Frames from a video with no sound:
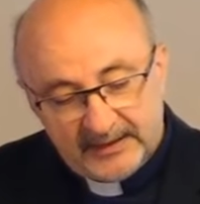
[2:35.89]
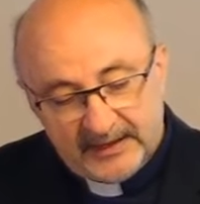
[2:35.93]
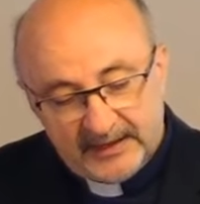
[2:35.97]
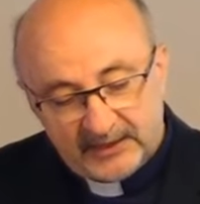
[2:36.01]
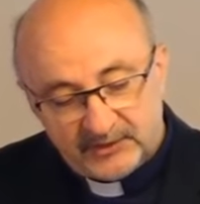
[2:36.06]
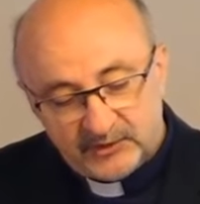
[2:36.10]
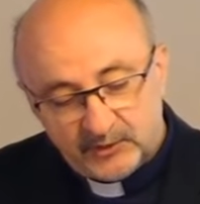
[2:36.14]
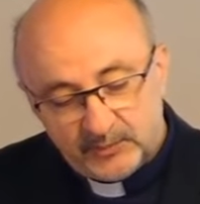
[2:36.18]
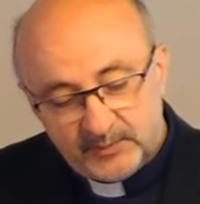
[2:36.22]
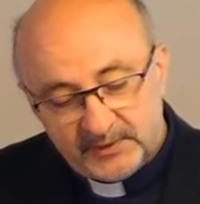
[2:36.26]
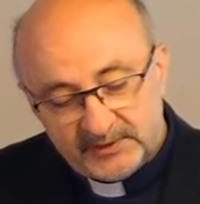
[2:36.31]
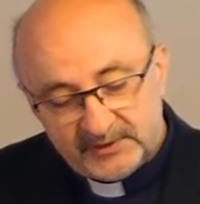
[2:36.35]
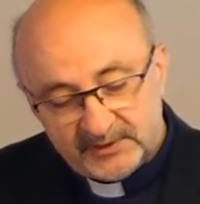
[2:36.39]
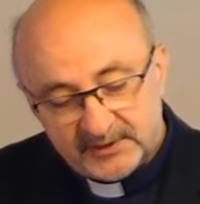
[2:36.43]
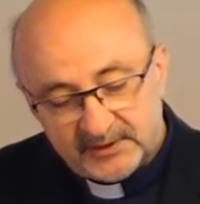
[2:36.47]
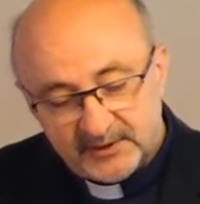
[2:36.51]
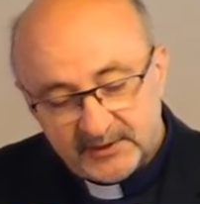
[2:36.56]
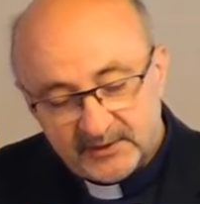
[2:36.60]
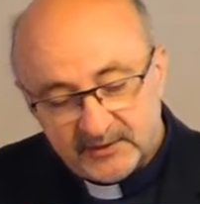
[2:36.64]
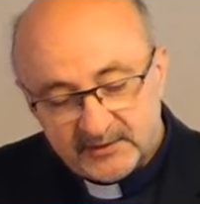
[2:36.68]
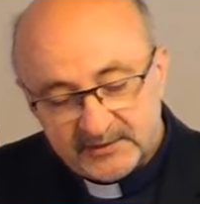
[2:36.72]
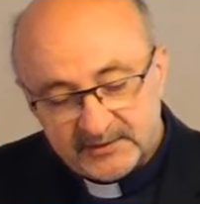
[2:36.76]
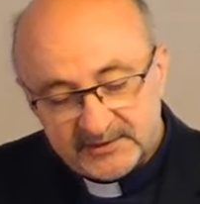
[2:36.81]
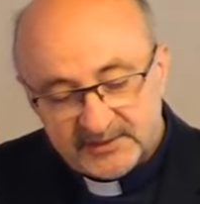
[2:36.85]
a dobytek
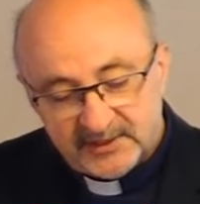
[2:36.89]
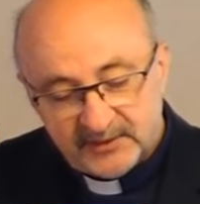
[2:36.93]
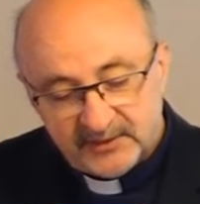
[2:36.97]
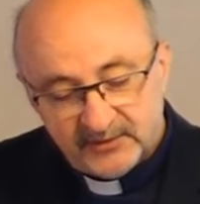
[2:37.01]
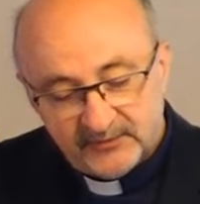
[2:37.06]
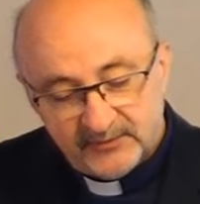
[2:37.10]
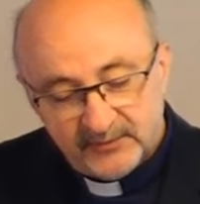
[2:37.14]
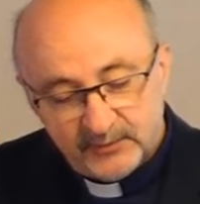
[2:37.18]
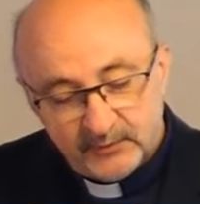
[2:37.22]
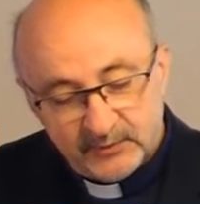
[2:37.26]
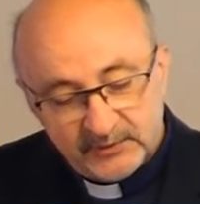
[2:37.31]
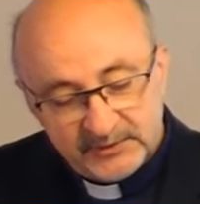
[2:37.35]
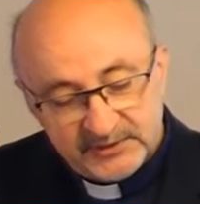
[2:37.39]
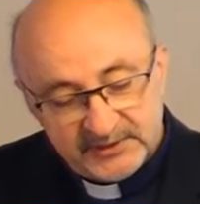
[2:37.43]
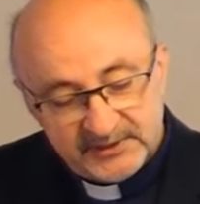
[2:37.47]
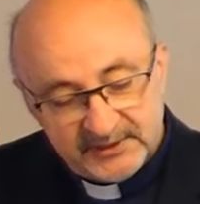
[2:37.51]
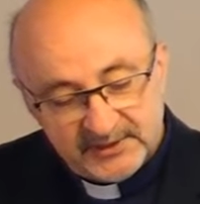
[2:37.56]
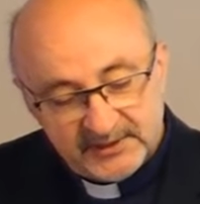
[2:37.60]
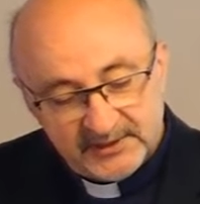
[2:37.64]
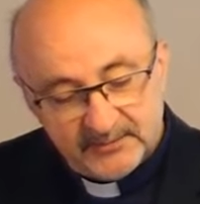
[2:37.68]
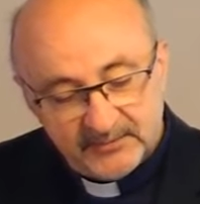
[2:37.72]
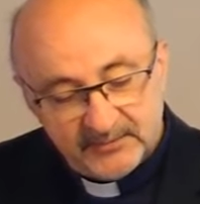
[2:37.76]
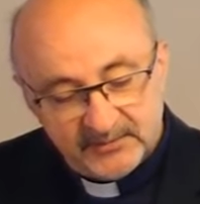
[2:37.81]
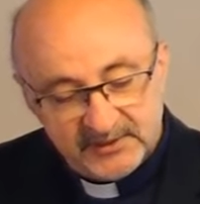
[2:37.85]
jego stanowiło
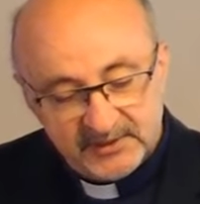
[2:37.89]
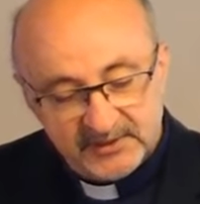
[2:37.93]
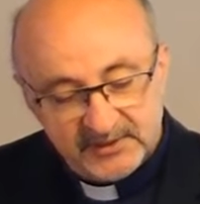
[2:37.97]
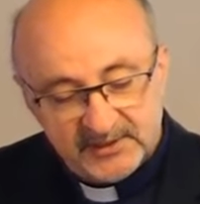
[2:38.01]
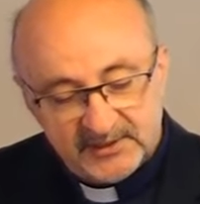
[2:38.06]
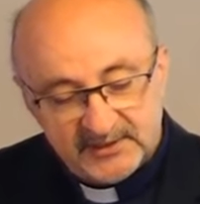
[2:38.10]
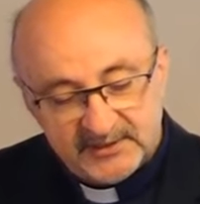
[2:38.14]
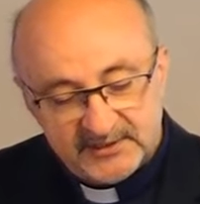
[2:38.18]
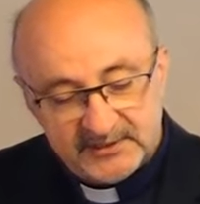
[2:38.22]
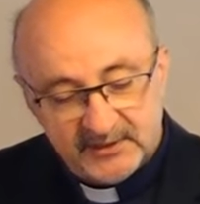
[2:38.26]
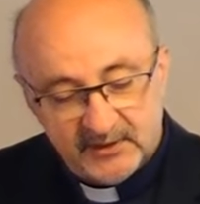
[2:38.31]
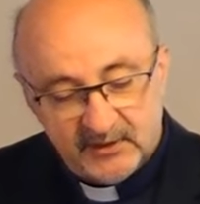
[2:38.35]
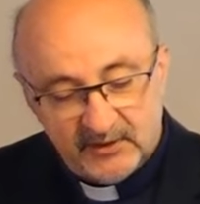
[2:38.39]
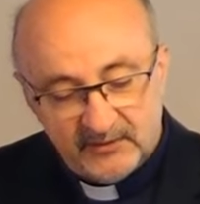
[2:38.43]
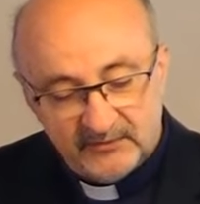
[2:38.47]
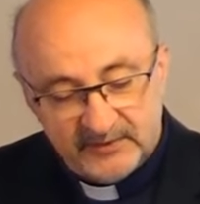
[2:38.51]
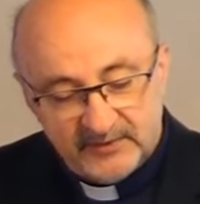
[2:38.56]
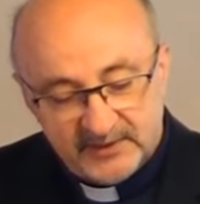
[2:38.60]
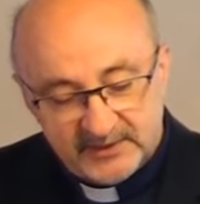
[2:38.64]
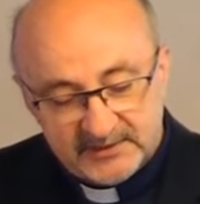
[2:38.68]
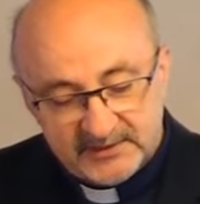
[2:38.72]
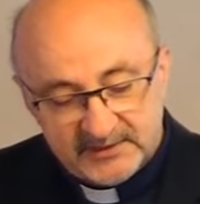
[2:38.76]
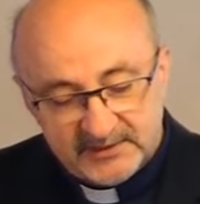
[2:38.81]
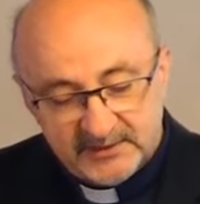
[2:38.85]
7 tysięcy
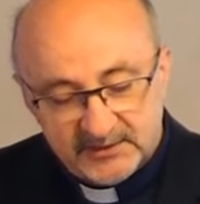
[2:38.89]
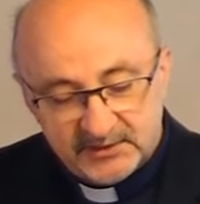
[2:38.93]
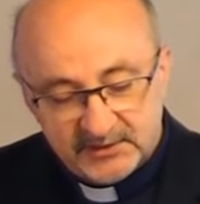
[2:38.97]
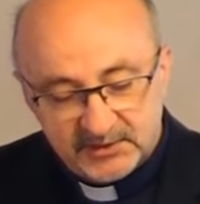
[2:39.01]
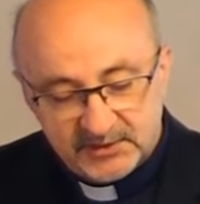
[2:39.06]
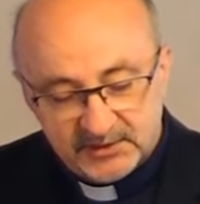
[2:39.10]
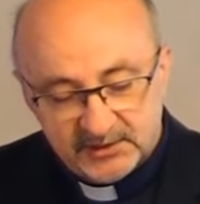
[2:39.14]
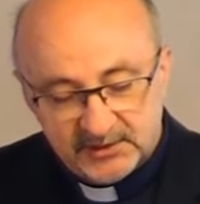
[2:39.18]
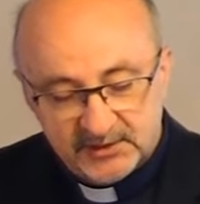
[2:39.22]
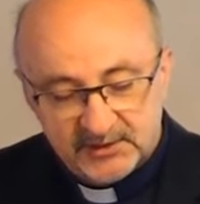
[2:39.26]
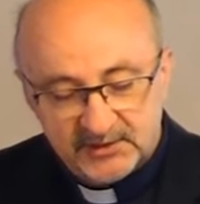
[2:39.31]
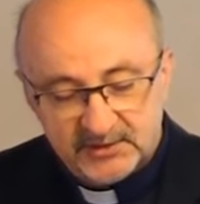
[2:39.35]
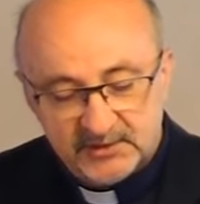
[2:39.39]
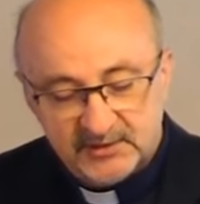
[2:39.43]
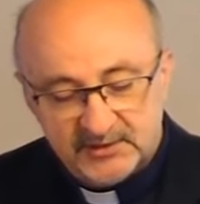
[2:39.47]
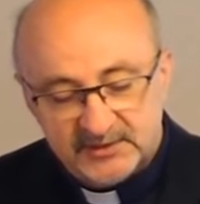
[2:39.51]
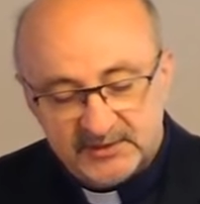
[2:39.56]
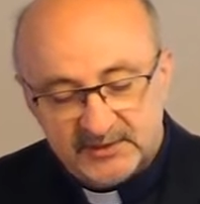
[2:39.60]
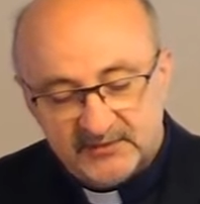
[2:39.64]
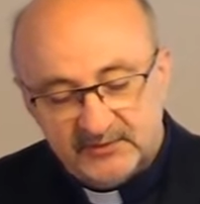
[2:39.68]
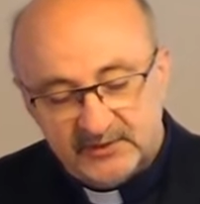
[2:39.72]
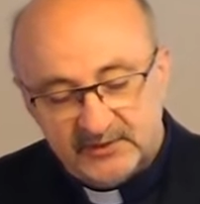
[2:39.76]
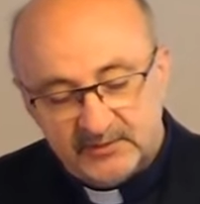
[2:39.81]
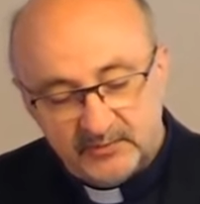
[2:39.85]
owiec i 3
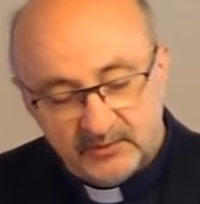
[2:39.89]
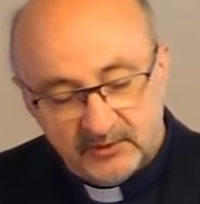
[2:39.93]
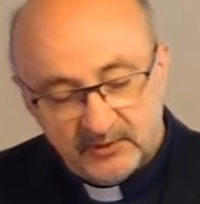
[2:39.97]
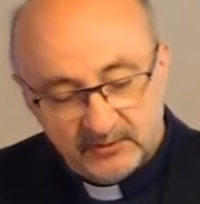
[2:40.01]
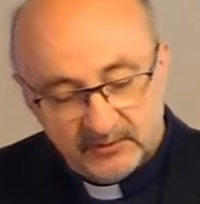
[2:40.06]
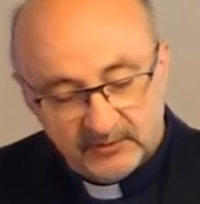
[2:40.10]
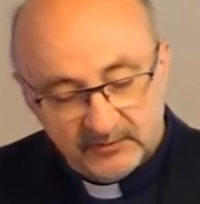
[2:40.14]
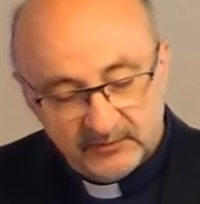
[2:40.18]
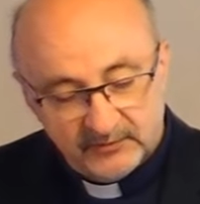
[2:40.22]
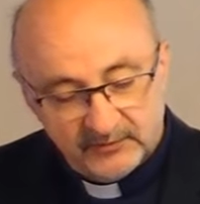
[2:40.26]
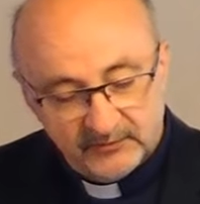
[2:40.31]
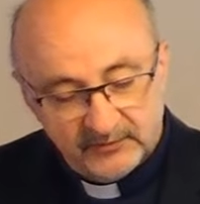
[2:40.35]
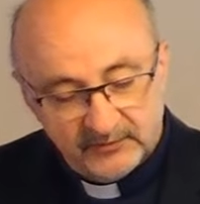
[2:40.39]
tysiące wielbłądów,